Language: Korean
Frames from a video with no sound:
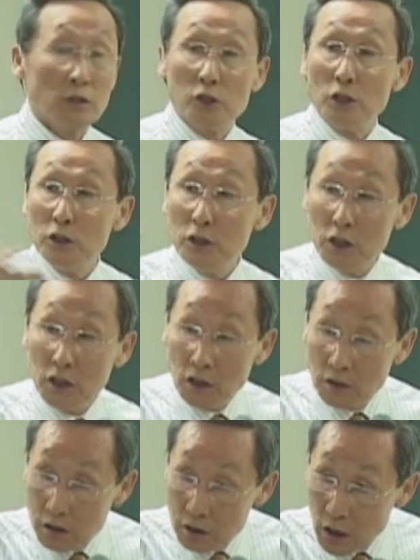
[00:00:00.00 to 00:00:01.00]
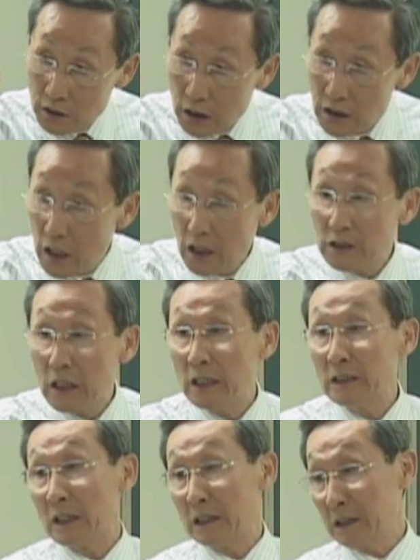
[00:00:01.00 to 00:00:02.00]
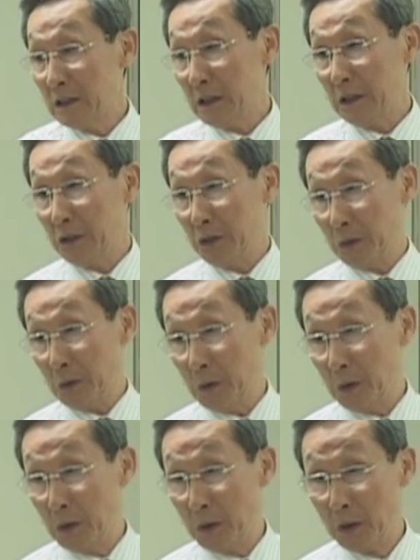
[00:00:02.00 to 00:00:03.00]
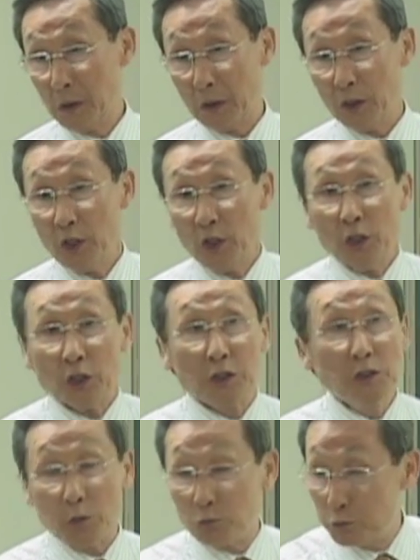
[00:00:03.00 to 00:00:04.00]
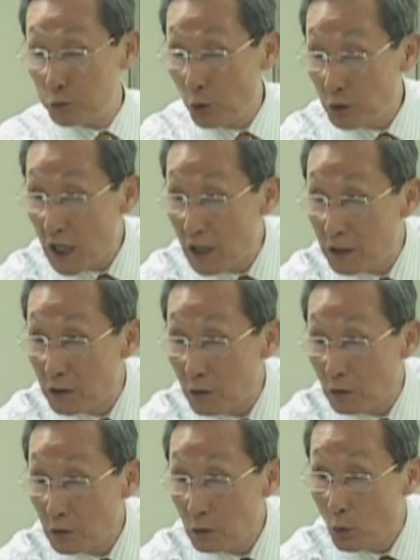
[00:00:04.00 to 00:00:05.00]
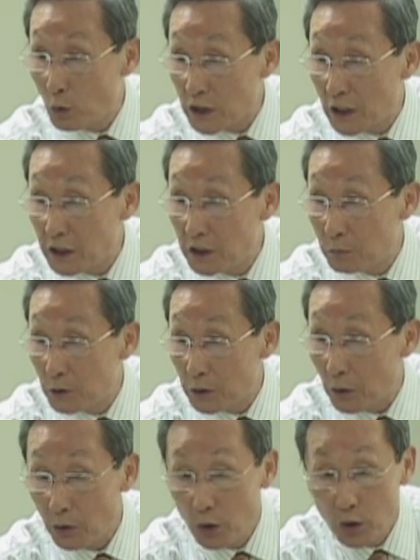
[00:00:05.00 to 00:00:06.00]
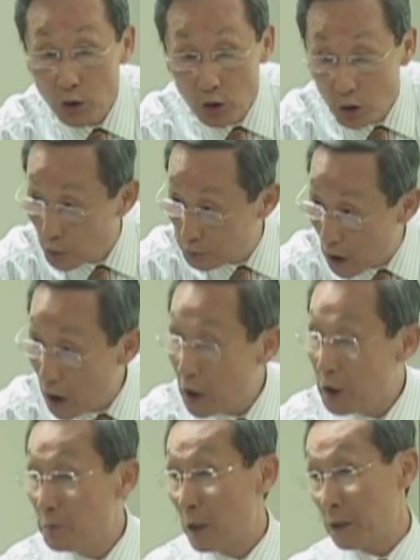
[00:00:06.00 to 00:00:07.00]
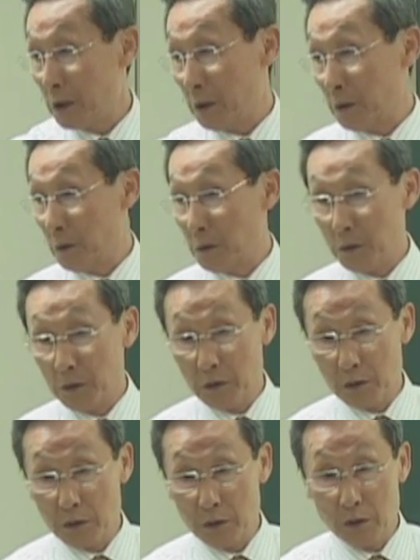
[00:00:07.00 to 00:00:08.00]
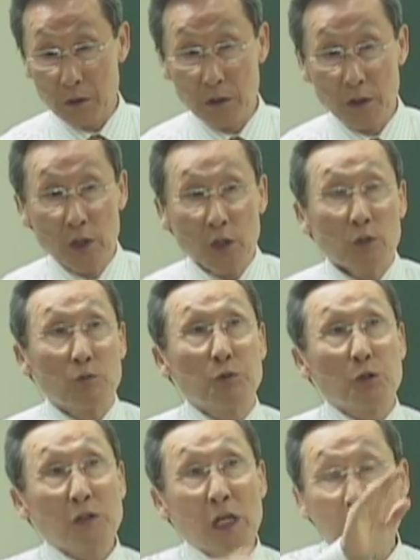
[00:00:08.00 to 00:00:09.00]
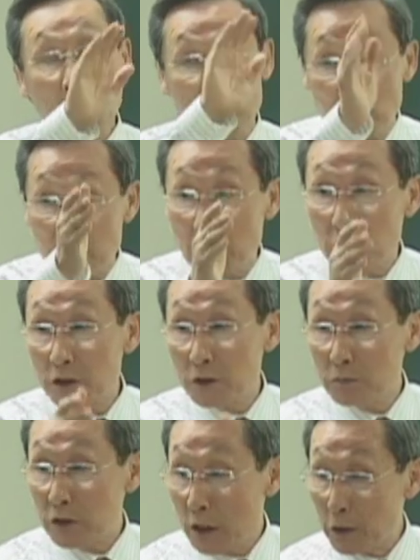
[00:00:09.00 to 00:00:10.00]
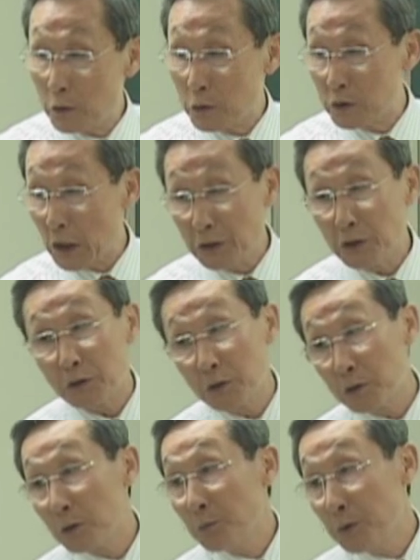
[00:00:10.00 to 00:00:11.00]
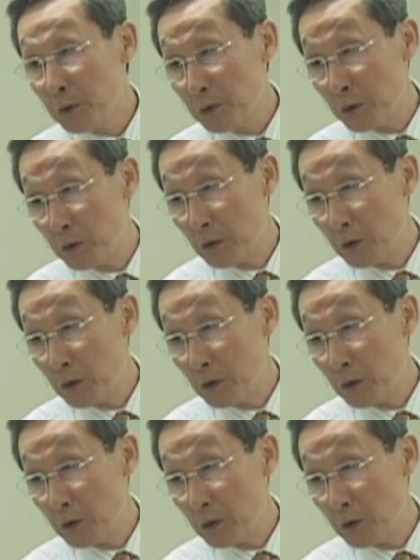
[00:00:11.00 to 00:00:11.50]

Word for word: 전기가 들어갔다 나갔다 한다는 얘기죠. 어. 근데 구조상으로는 고장이 뭐예요? 없다 이 말이에요. 구조상에 고장이 있으면 자연은 자연적으로 꺼져버려.